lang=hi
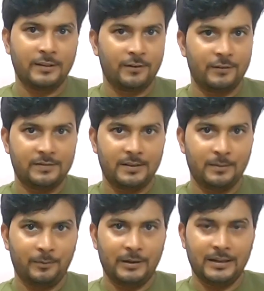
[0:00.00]
सिर्फ इसी
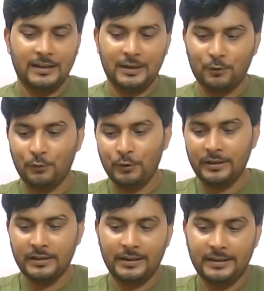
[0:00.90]
में मिलेगा और वो
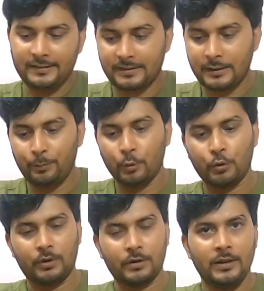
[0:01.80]
ये है इसके
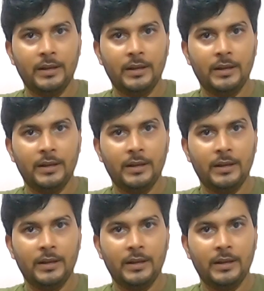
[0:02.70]
पोर्ट